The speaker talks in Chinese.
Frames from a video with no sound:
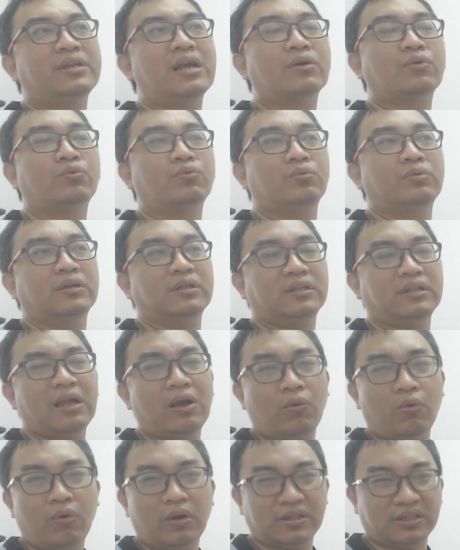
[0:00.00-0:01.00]
古人要
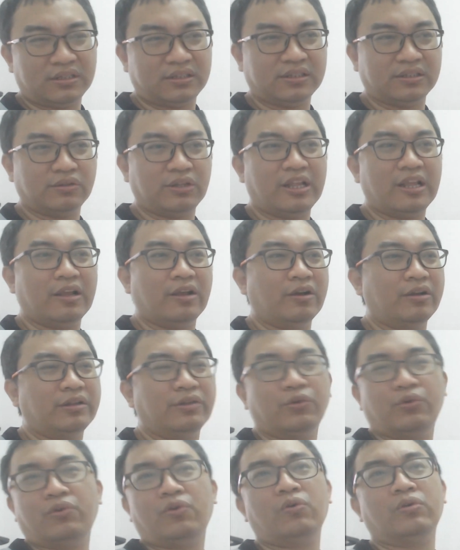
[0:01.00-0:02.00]
换的职业，
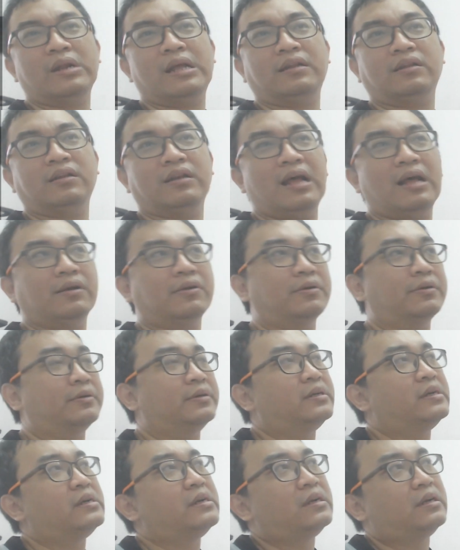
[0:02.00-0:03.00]
有够难的难哦。
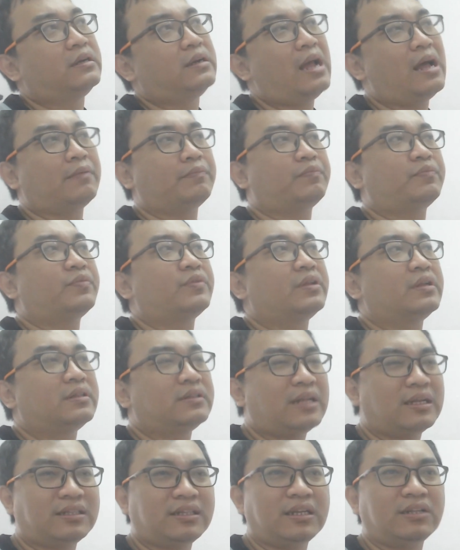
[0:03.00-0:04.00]
那
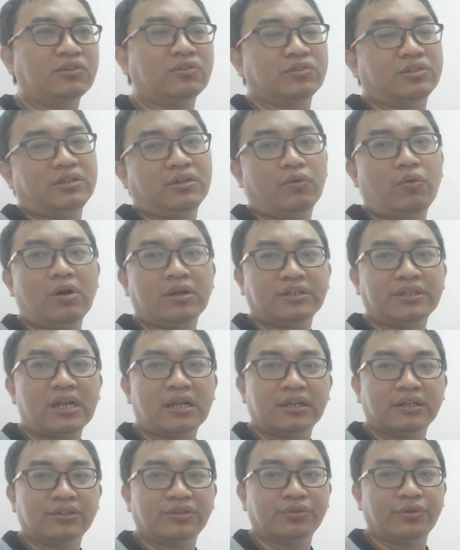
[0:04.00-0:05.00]
在这种情况下
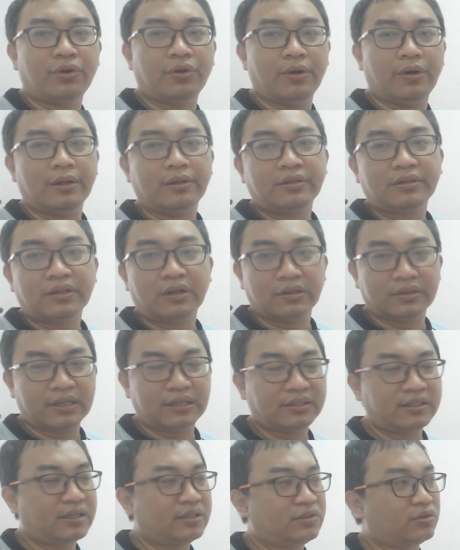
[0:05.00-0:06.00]
的时候啊，在
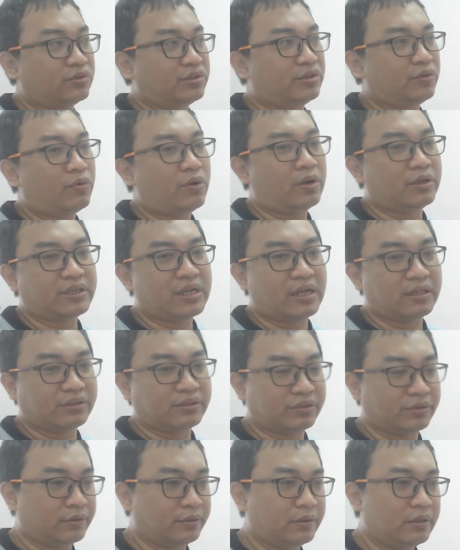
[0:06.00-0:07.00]
这种情况下的时
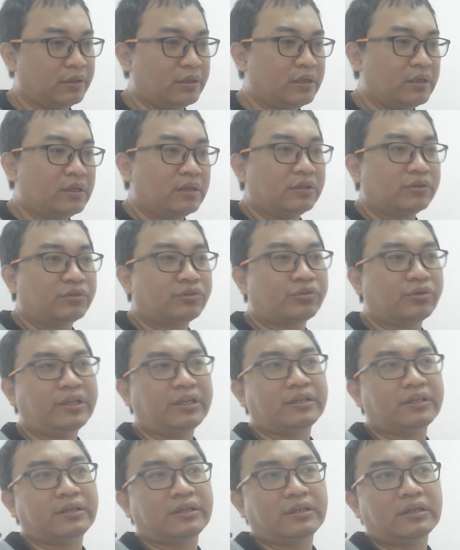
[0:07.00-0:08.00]
候，所
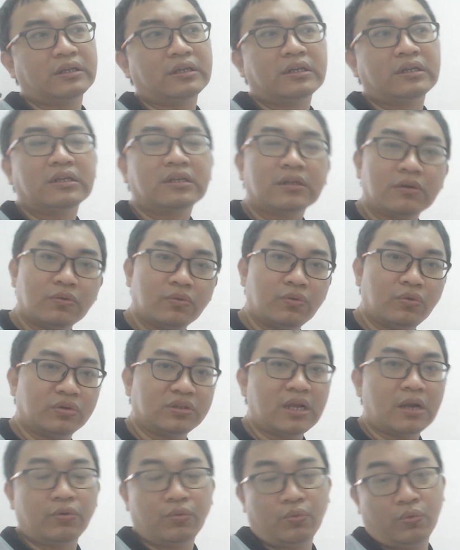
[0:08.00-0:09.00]
以我
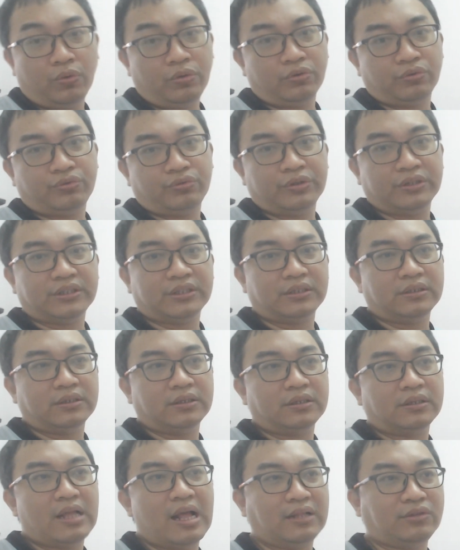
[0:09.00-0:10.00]
像我有学生呢，
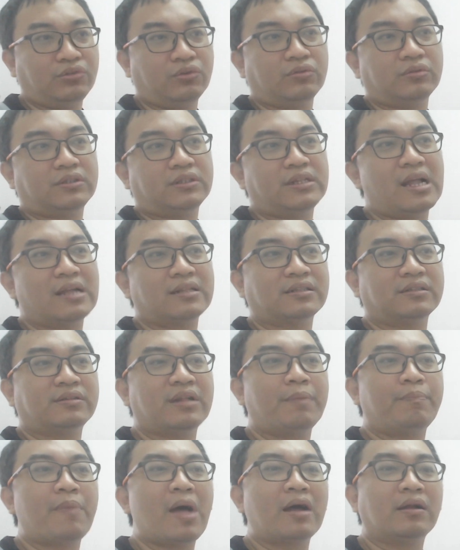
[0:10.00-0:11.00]
他就这样子在
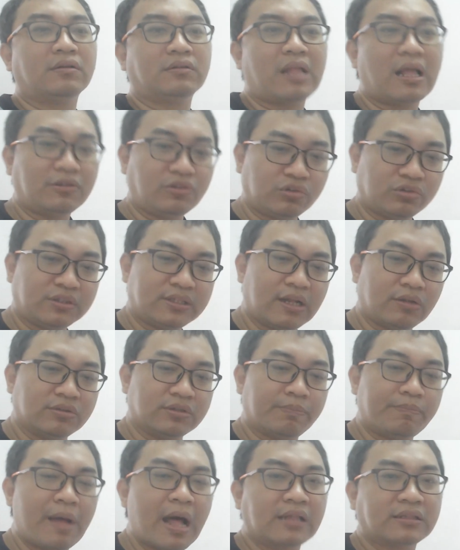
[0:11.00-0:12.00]
帮，他就照着
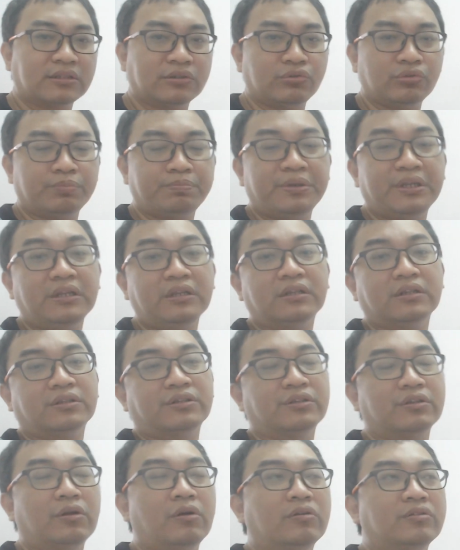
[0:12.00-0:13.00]
八字去批的
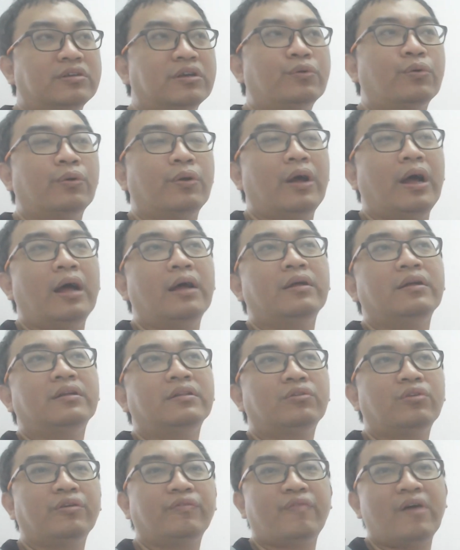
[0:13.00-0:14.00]
时候，结果啊，
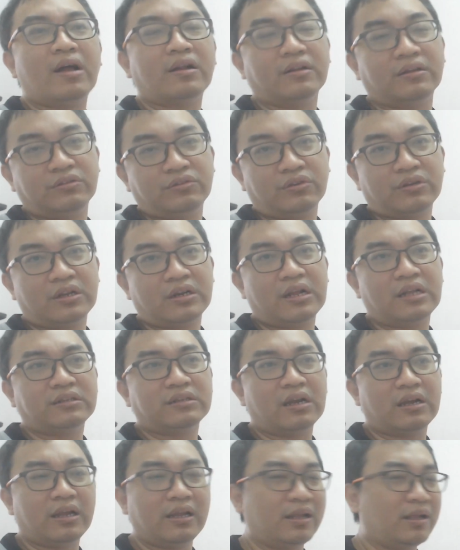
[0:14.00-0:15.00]
对方呢就跟他
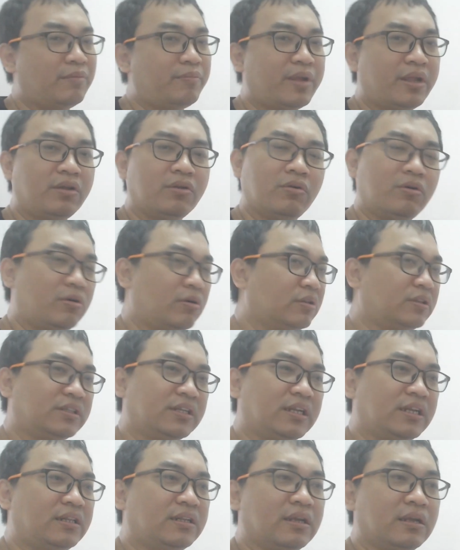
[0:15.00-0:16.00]
讲，哎，没有，这
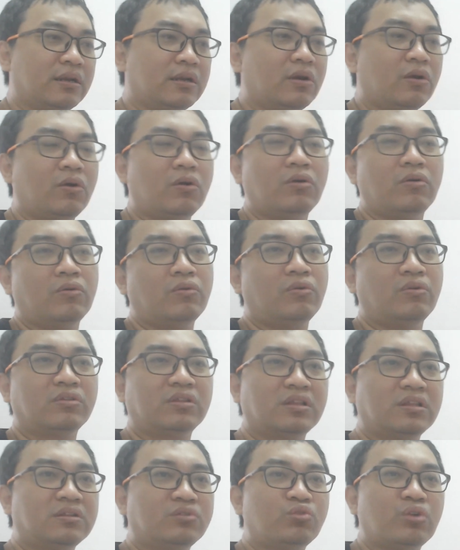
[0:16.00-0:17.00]
一年哦，我
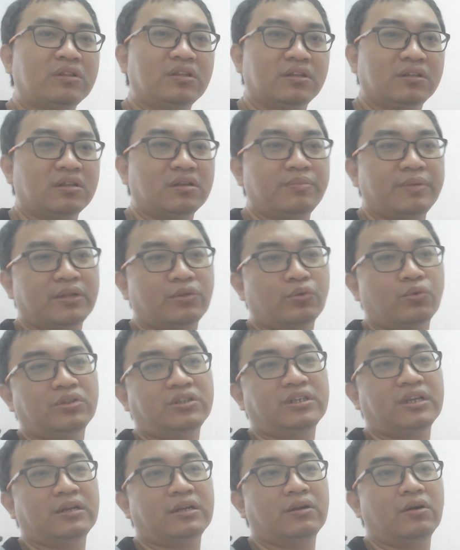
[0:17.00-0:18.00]
赚的特别多
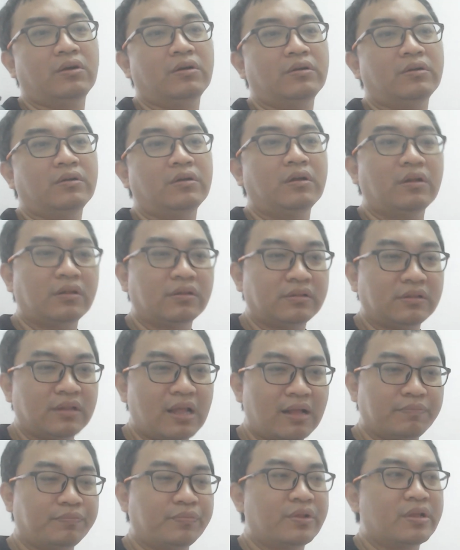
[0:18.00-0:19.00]
钱哦。
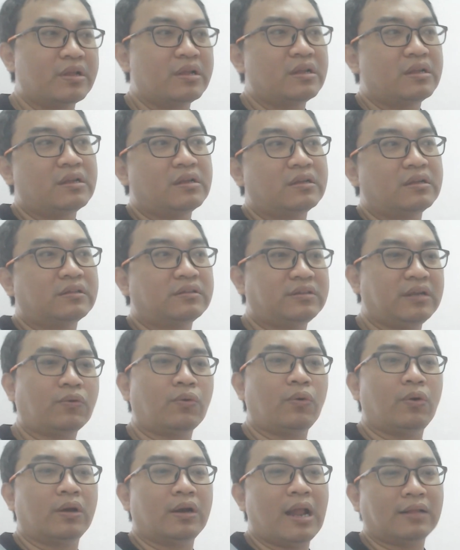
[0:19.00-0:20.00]
那结
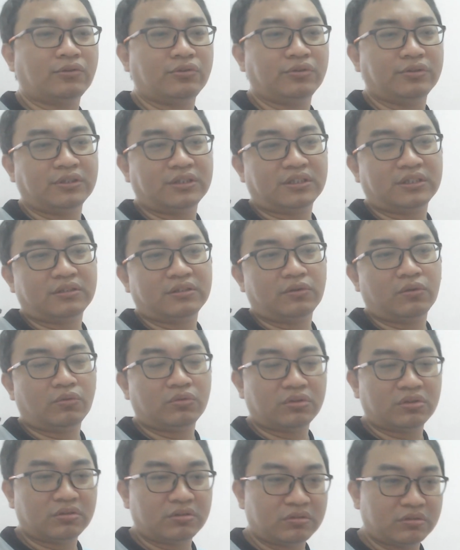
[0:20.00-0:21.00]
果他去。
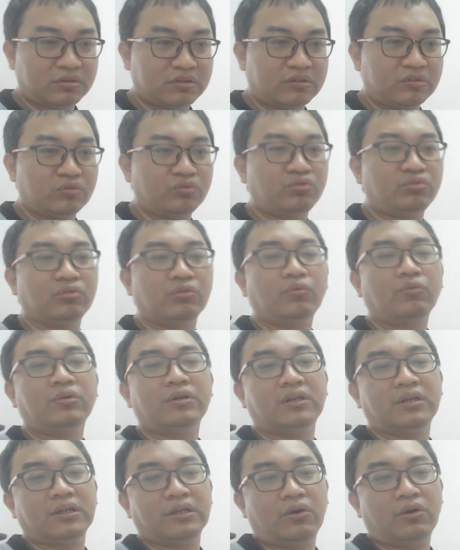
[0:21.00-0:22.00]
询问
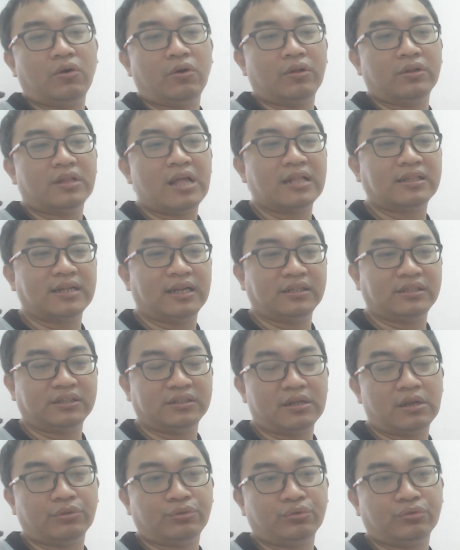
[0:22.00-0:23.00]
了以后，他才知
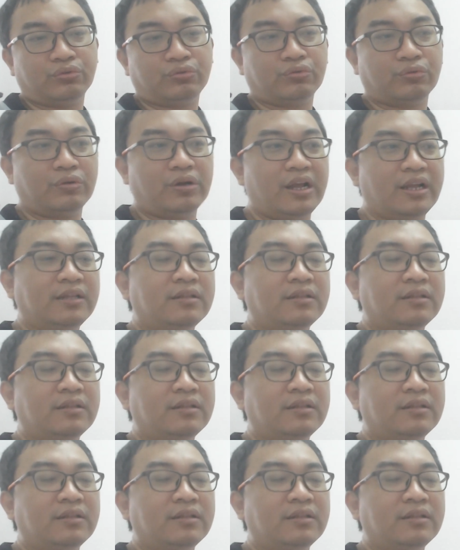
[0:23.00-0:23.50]
道，就是说，哎，